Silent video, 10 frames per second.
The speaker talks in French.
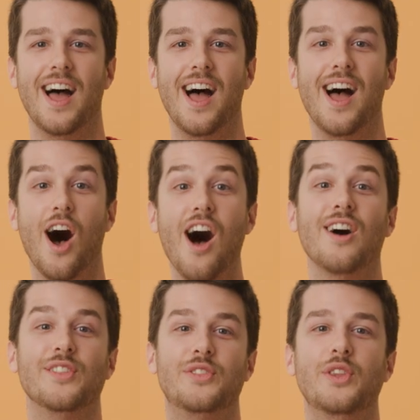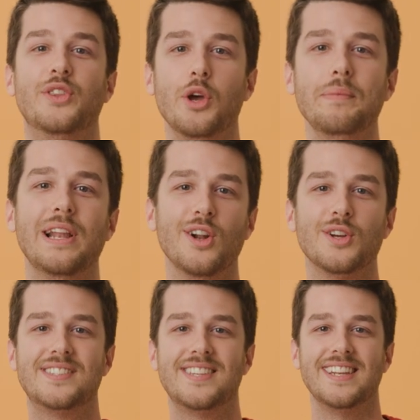Euh, ah, 2001,
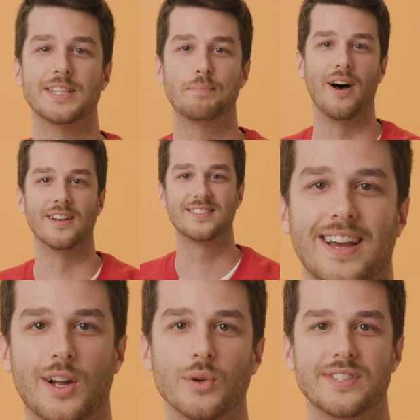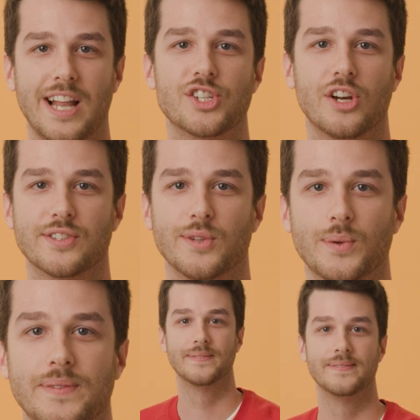l'Odyssée de l'espace, à cause de la chanson.
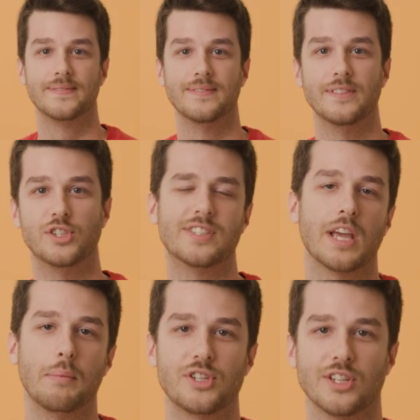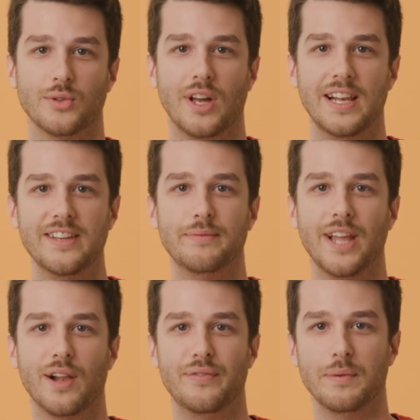Je sais qu'il n'y a pas de chanson dans le livre, mais
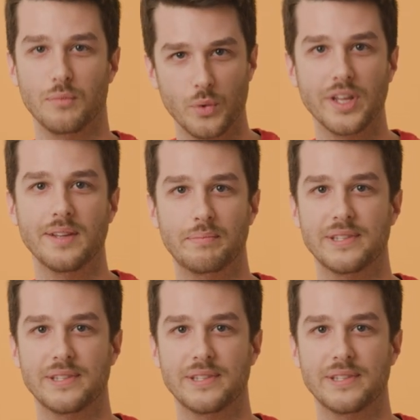dans le film, oui.